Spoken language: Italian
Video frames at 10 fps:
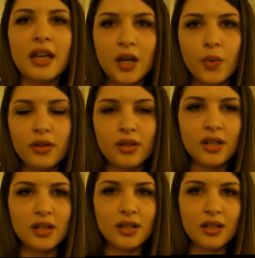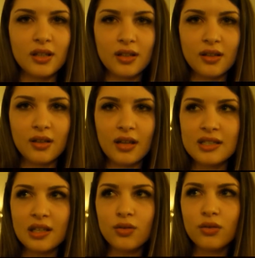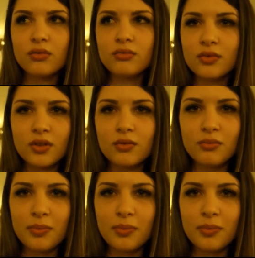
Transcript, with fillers: e quindi è stato un, un